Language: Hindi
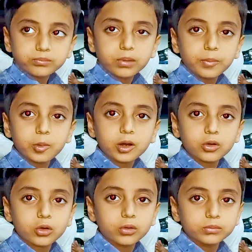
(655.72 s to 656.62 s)
पापा
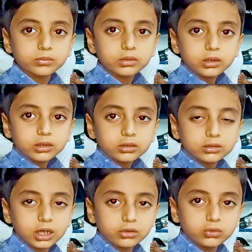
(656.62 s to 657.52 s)
को
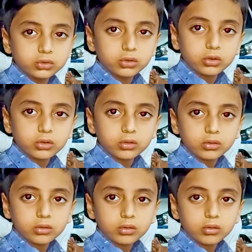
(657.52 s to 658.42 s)
चाचू को
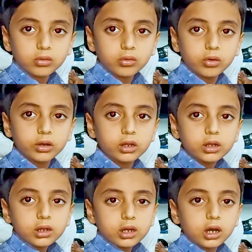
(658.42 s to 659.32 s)
और और
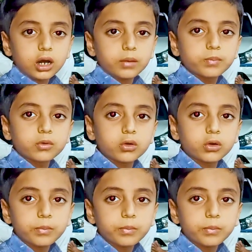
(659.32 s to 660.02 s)
आपको